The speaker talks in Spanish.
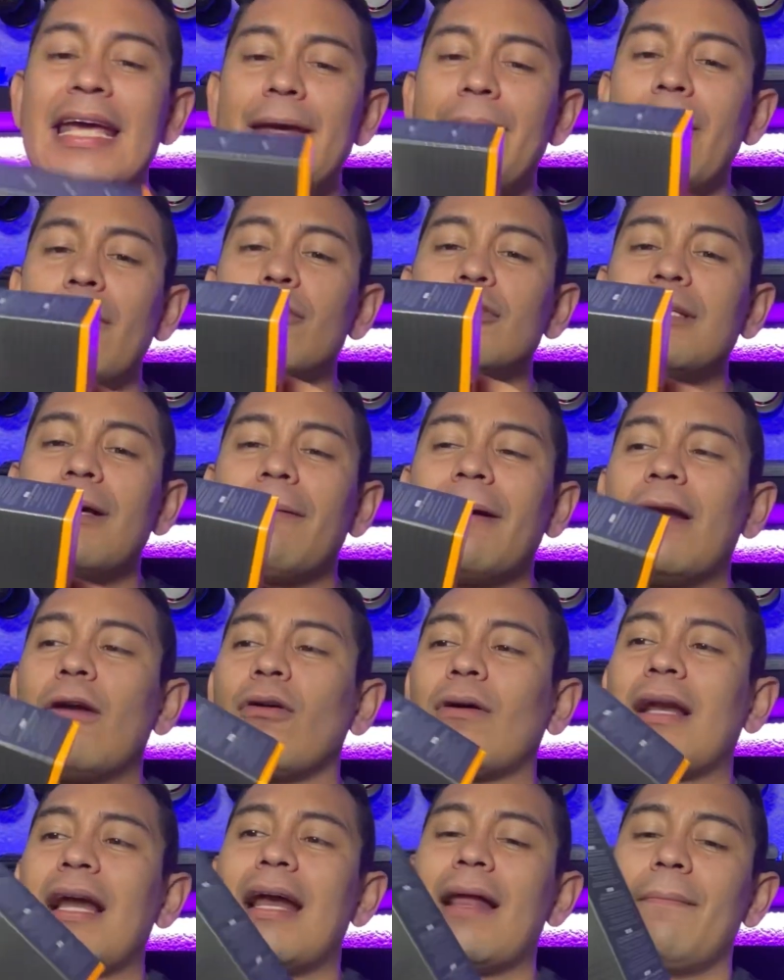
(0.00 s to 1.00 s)
Y vamos a verlo
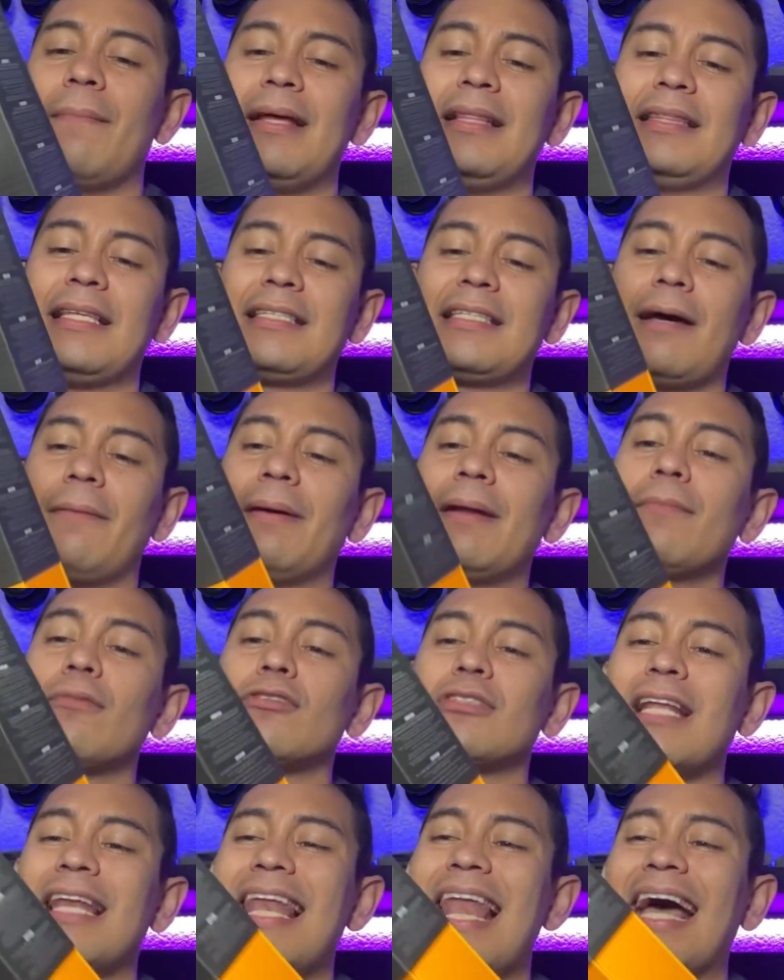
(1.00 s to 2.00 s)
claramente. Si abrimos
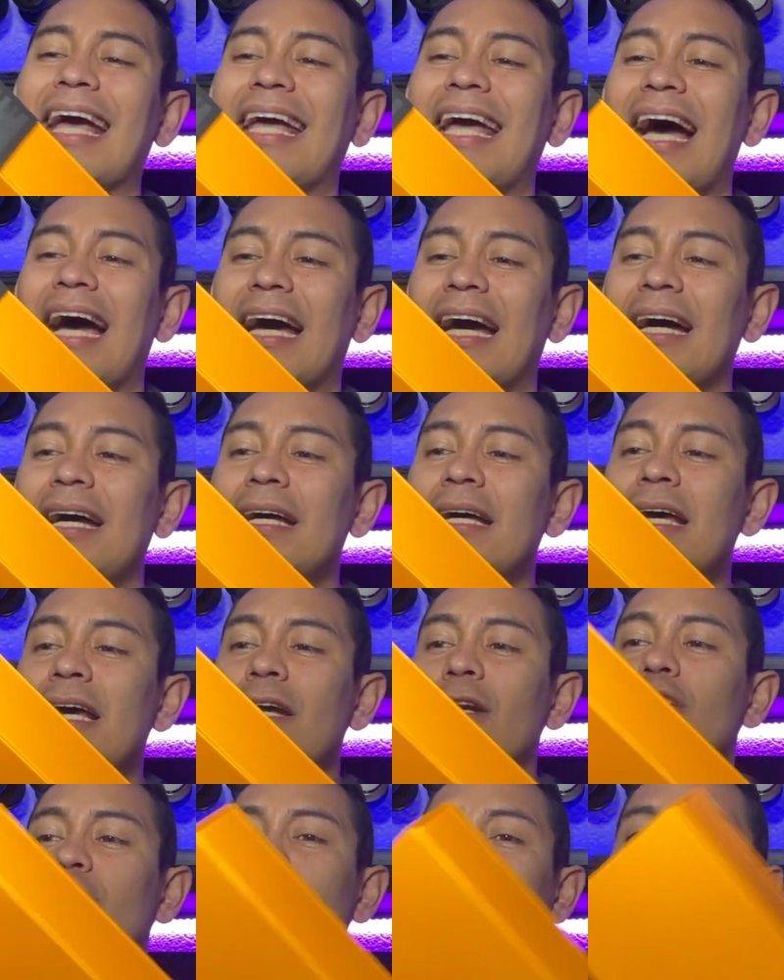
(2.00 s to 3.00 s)
la caja,
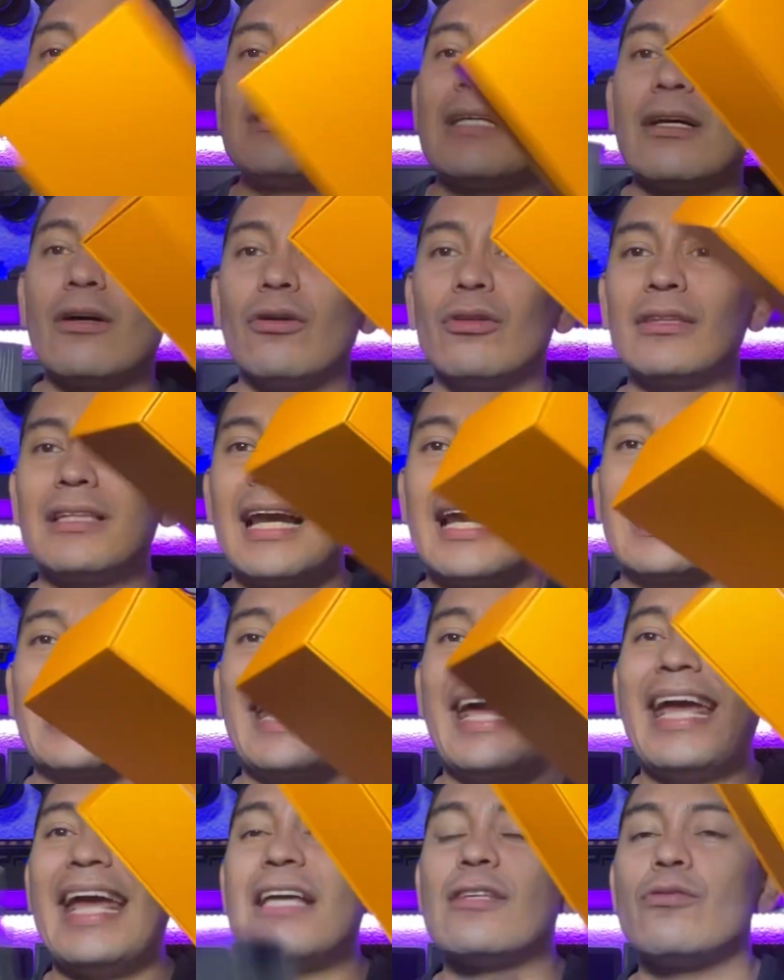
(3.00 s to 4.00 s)
nos vamos a encontrar
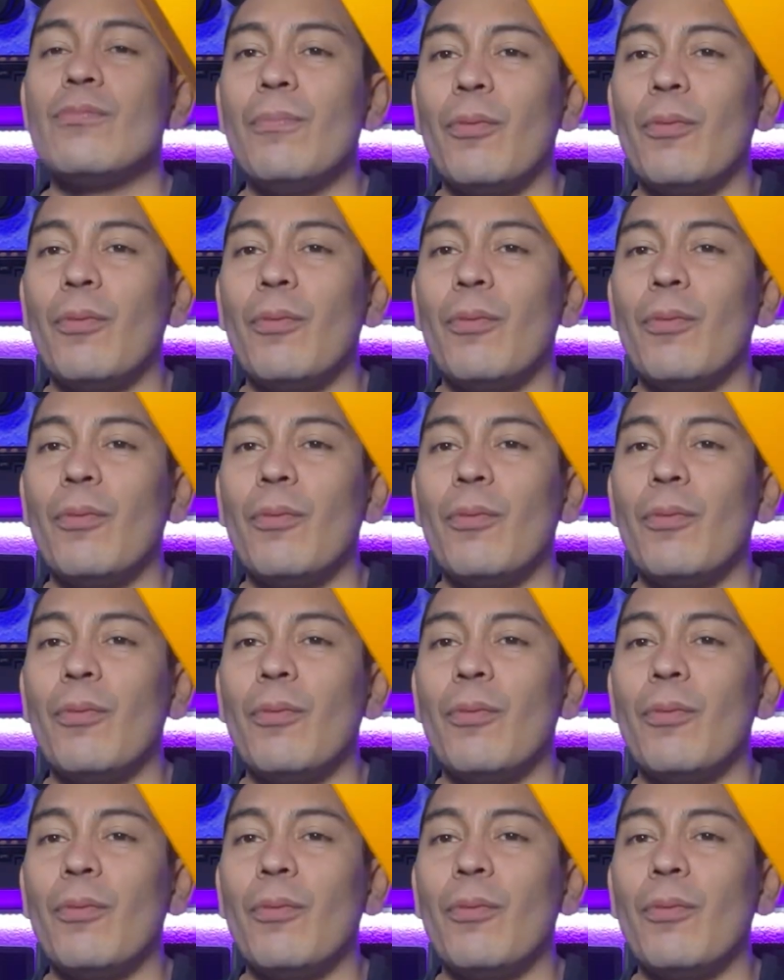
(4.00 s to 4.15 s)
que es un